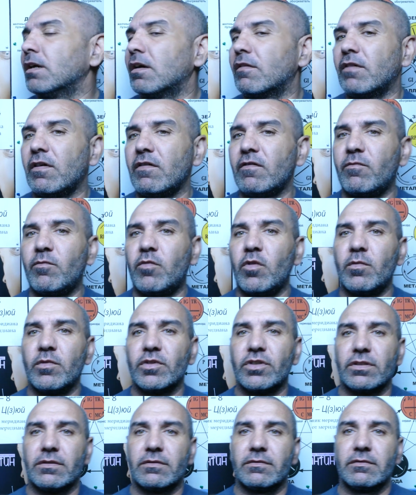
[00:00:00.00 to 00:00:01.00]
вам в
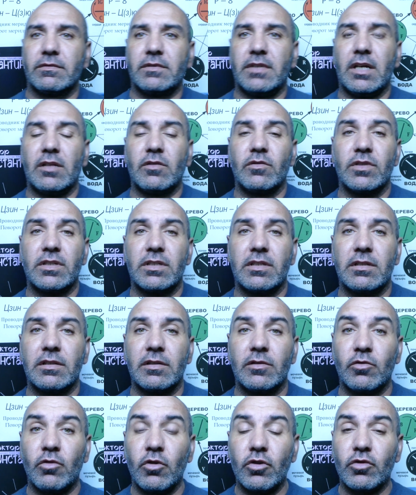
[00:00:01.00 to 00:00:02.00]
помощь. Данную
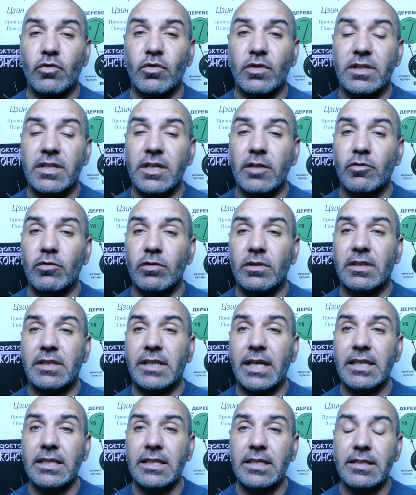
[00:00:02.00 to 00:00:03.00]
точку следует
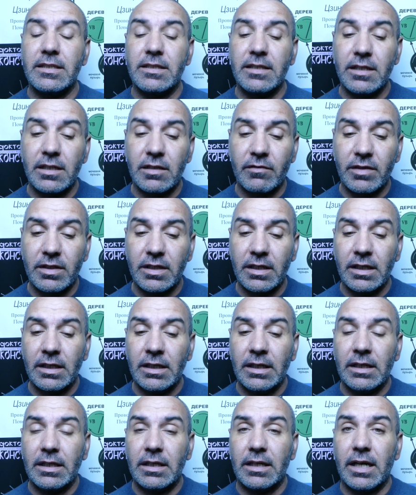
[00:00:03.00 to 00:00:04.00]
тонизировать,
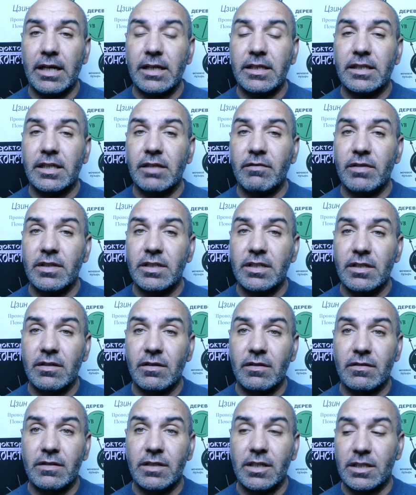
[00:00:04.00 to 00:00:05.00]

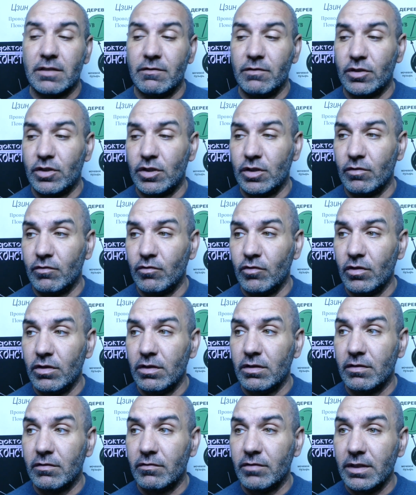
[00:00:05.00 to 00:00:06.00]
активизировать, вследствие
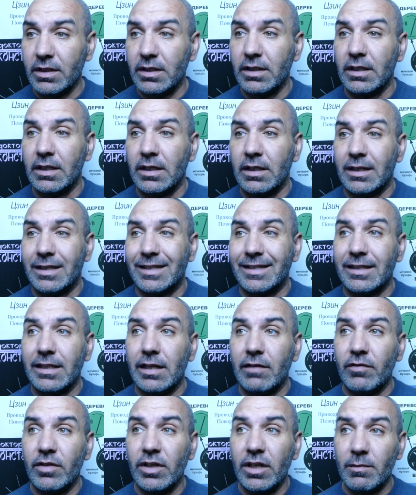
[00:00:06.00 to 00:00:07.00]
чего вы
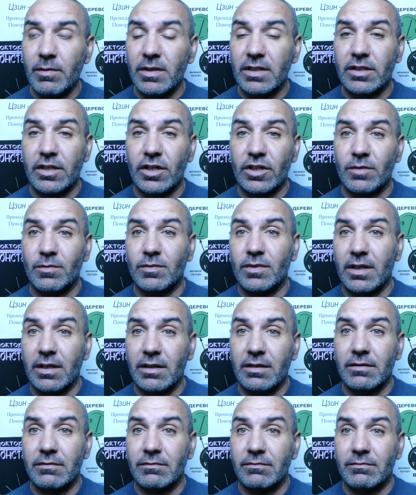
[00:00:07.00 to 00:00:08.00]
на время, скажем
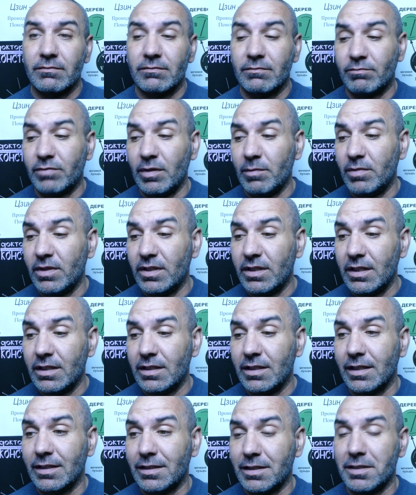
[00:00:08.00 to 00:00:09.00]
так,
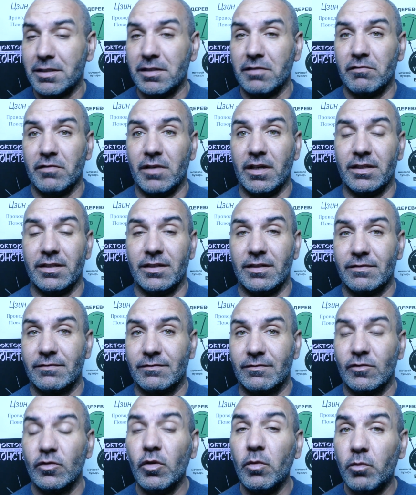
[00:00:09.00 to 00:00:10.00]
победите это зевание.
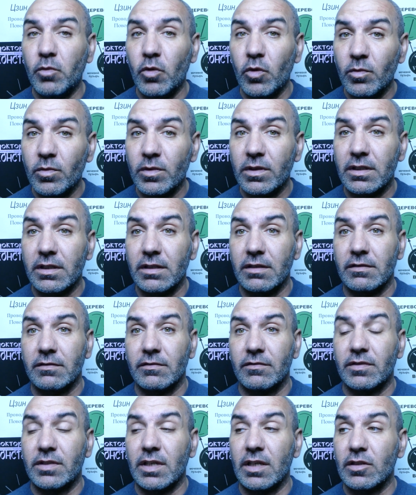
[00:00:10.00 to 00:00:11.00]
Но помните,
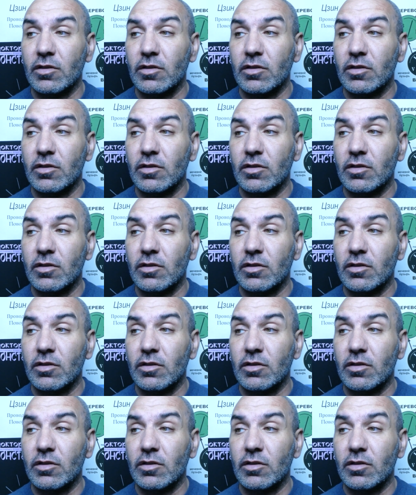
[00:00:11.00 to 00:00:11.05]
вся